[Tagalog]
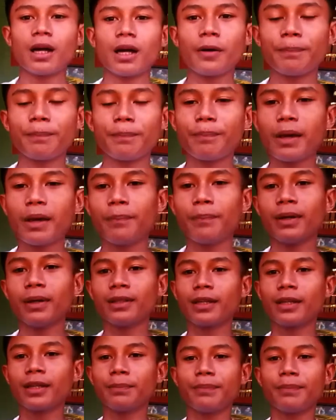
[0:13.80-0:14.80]
Sa
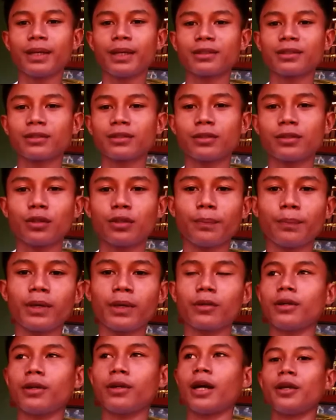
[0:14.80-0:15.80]
500 pesos nyo,
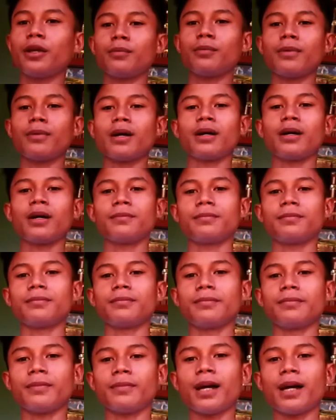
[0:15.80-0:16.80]
meron na kayong mga
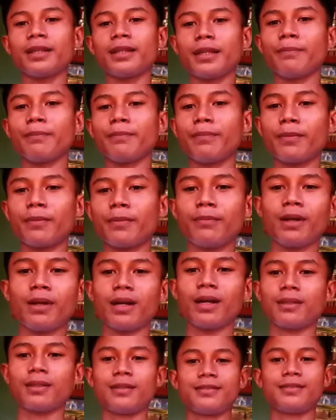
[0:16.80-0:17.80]
item pang
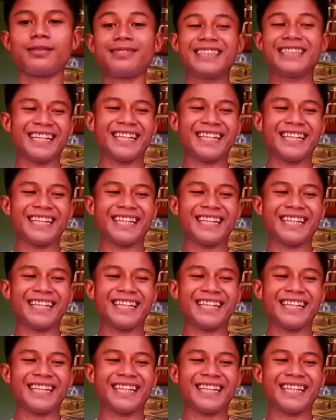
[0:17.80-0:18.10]
vlog.